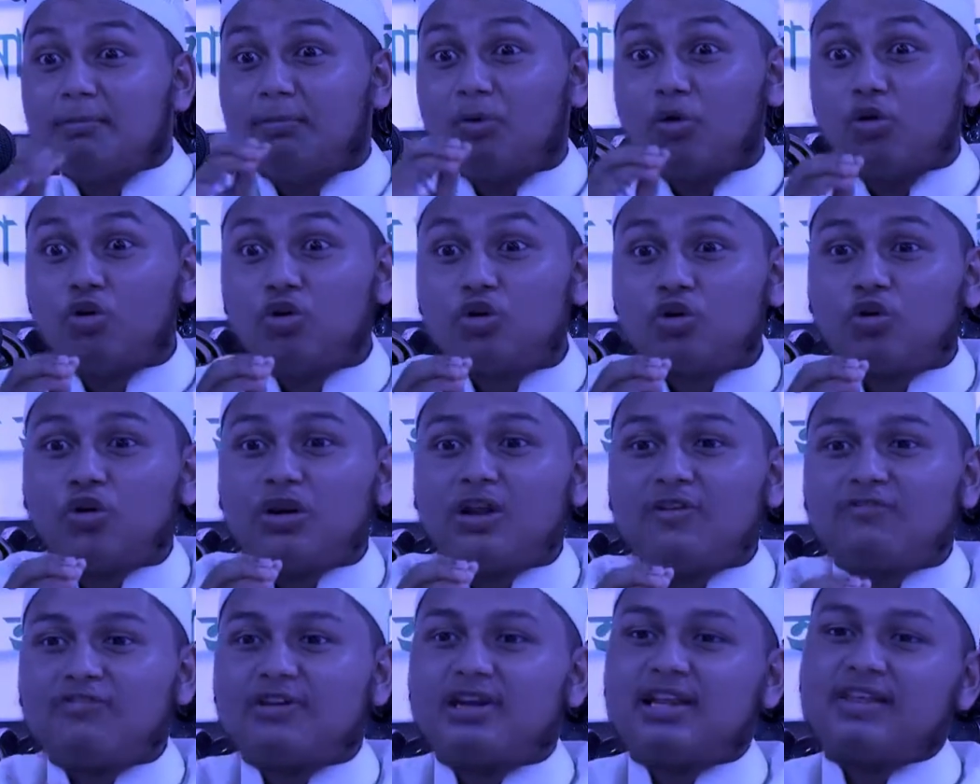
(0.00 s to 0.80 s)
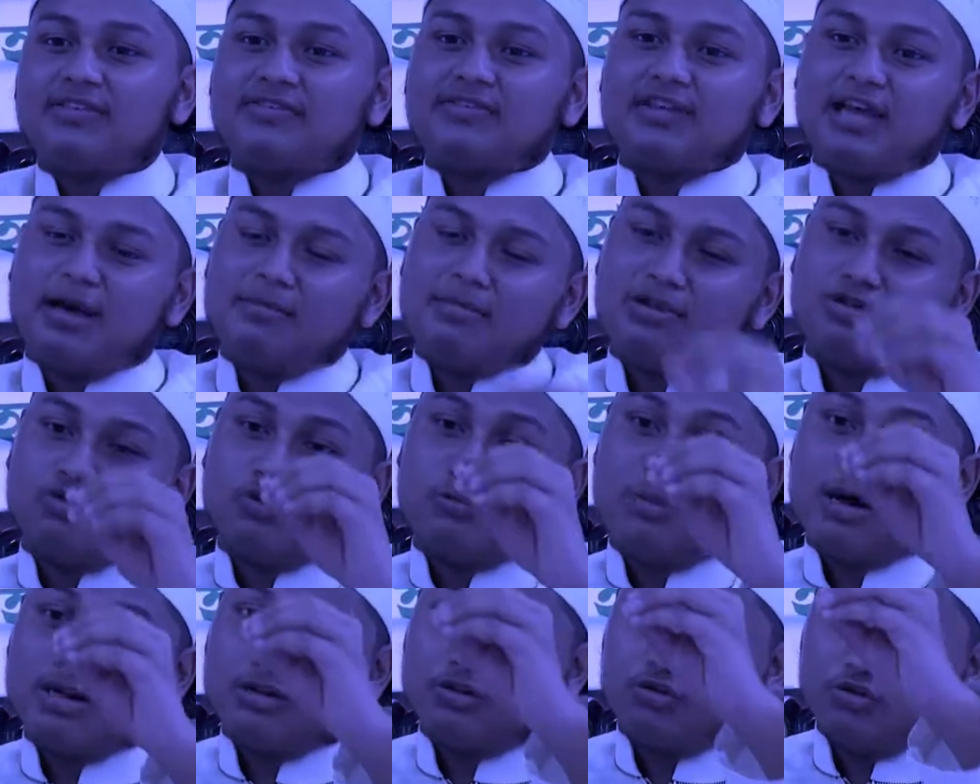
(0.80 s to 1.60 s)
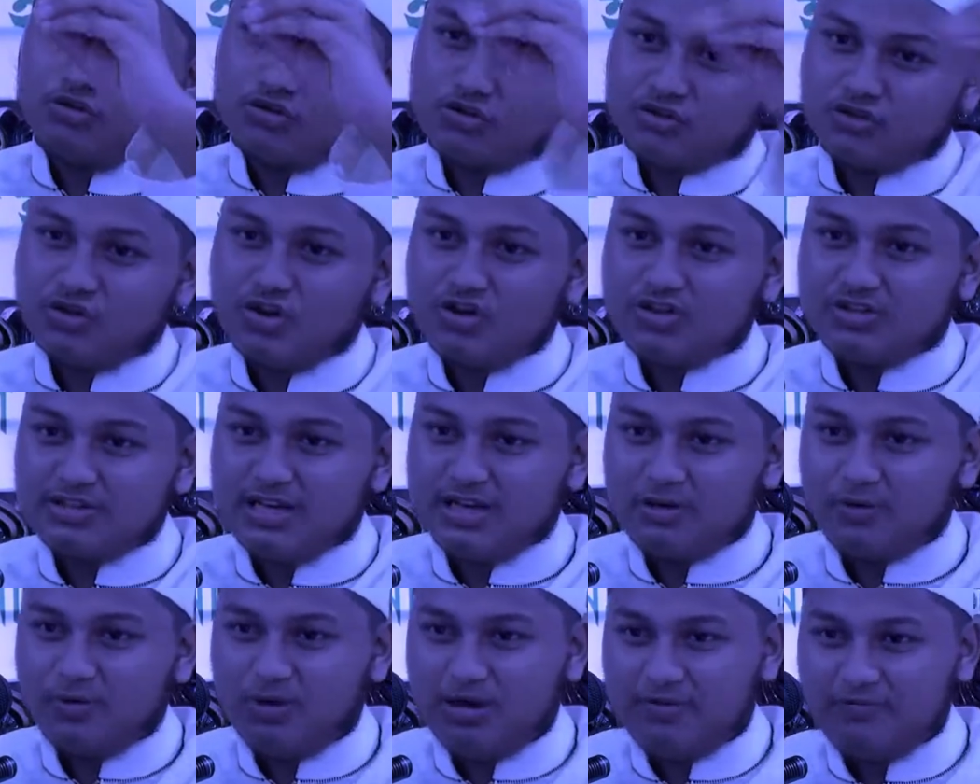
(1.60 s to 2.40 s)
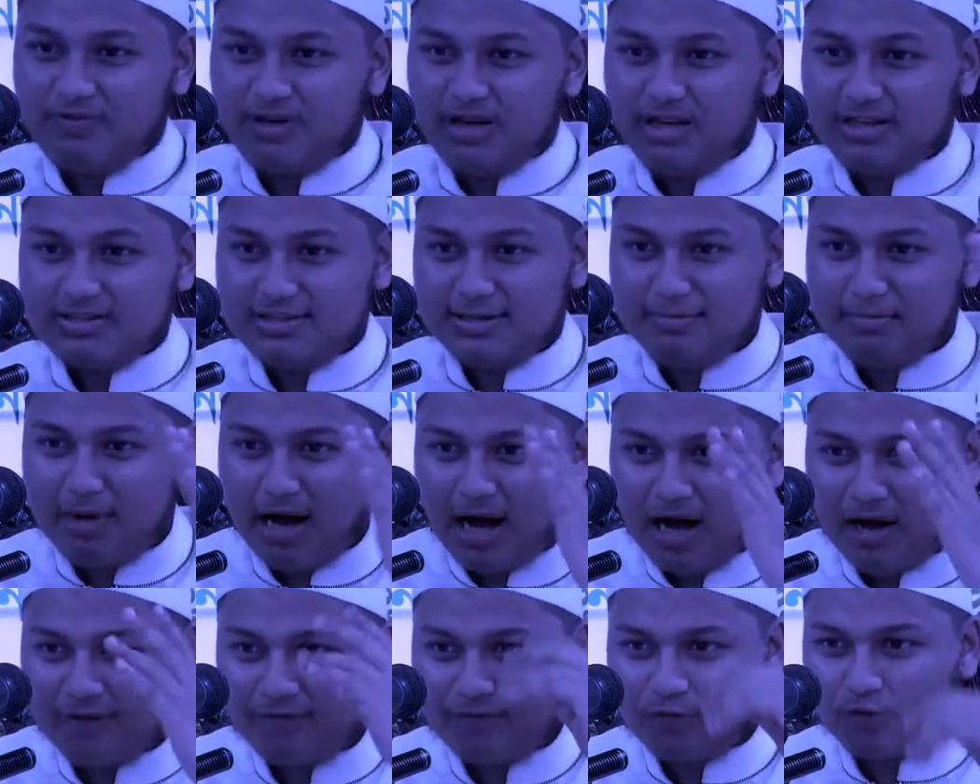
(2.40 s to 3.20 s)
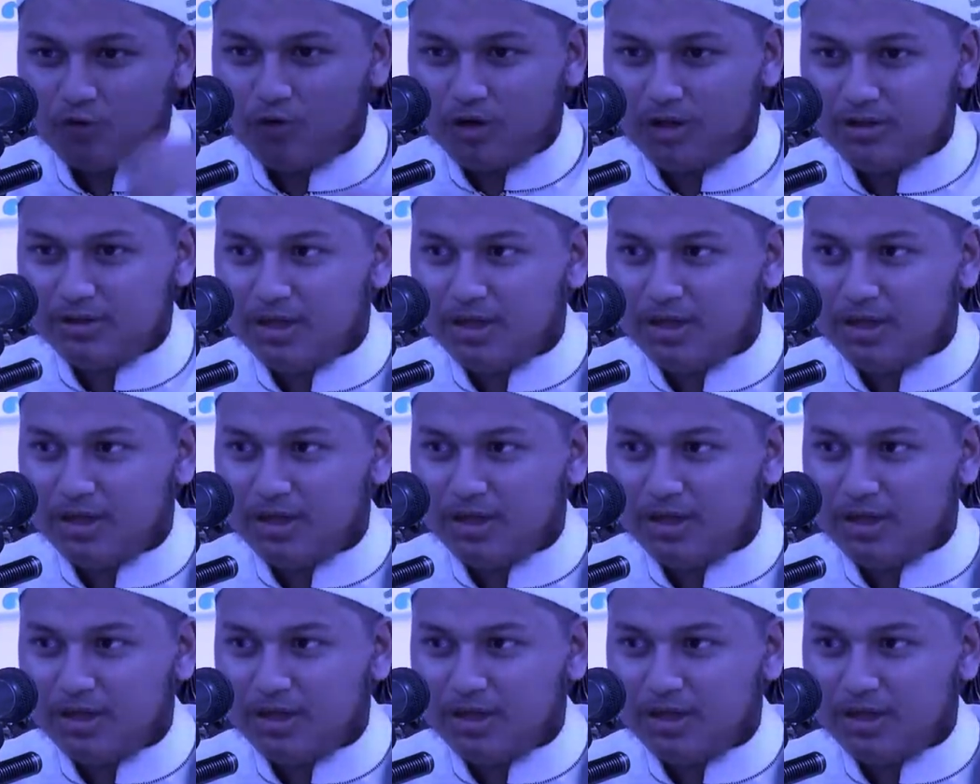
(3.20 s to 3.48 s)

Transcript: ভুল করে ফেলেছি আমি তোমার দুষ্টর্চা করে ফেলেছি মাফ করে